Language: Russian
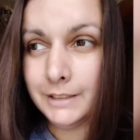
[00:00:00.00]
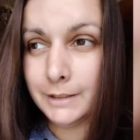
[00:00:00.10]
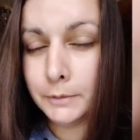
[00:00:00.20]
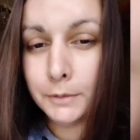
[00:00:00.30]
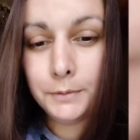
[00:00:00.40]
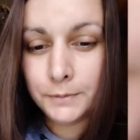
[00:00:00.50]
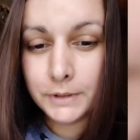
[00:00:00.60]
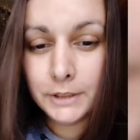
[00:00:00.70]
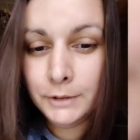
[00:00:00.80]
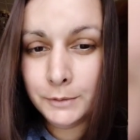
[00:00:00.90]
такую
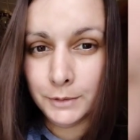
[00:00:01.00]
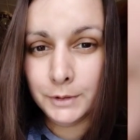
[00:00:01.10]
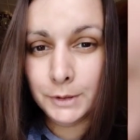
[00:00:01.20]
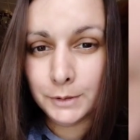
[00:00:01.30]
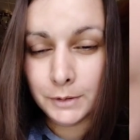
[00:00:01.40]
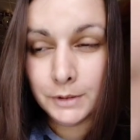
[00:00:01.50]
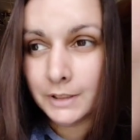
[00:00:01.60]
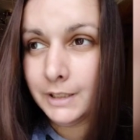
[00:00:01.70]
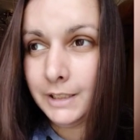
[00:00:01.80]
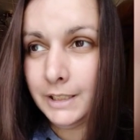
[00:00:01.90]
фигню несет.
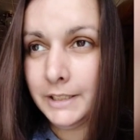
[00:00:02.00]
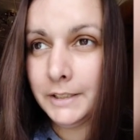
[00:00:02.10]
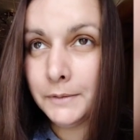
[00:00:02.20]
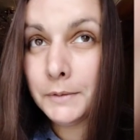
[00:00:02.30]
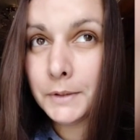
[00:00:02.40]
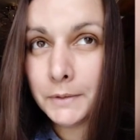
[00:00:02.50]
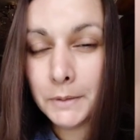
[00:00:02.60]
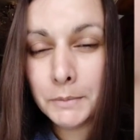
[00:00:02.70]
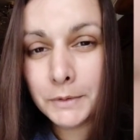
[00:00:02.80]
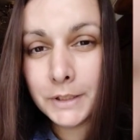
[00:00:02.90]
И все
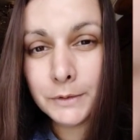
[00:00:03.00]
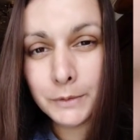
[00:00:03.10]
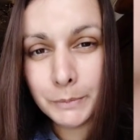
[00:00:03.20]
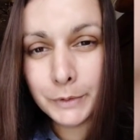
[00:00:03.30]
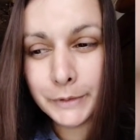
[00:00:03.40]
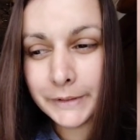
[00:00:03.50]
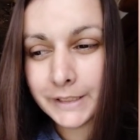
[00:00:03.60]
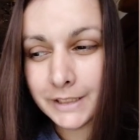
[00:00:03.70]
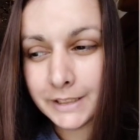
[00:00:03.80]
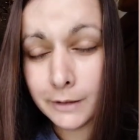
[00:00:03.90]
время вот эти вот
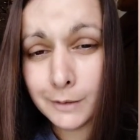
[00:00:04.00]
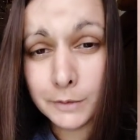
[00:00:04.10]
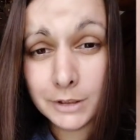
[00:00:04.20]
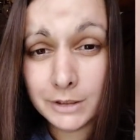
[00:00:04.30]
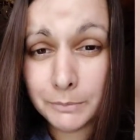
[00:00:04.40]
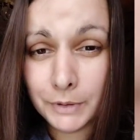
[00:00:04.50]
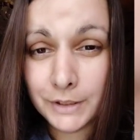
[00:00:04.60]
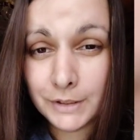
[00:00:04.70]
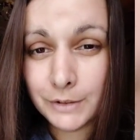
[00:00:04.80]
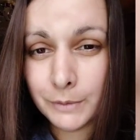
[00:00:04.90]
поиски какого-то
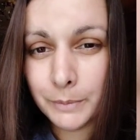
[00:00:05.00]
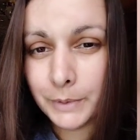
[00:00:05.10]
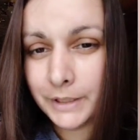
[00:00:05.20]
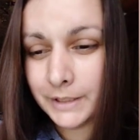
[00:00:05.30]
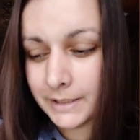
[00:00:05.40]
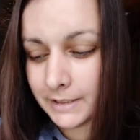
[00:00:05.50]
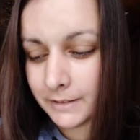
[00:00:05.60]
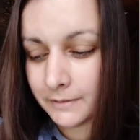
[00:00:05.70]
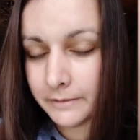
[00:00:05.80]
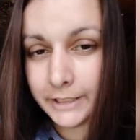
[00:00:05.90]
непонятного
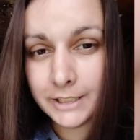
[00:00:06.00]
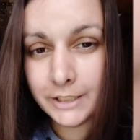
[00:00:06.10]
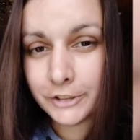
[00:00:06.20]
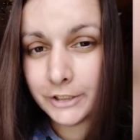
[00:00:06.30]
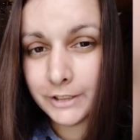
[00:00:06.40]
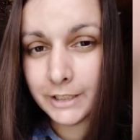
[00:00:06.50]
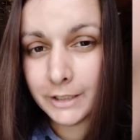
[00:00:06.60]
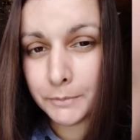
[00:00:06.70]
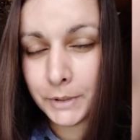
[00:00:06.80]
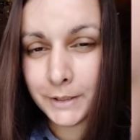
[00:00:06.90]
принца в надежде
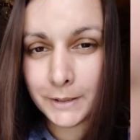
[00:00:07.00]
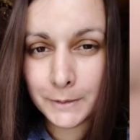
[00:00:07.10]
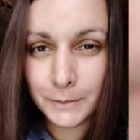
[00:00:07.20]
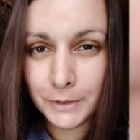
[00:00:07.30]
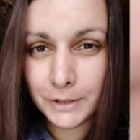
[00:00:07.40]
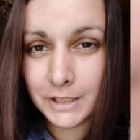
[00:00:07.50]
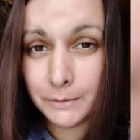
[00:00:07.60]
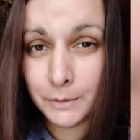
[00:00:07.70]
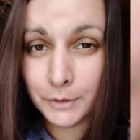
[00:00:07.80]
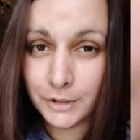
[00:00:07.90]
на прекрасную
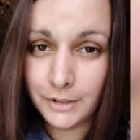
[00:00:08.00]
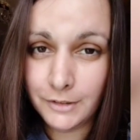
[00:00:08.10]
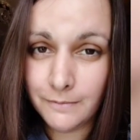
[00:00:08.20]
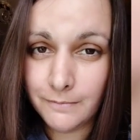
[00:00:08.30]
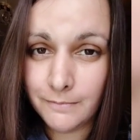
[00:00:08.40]
счастливую жизнь.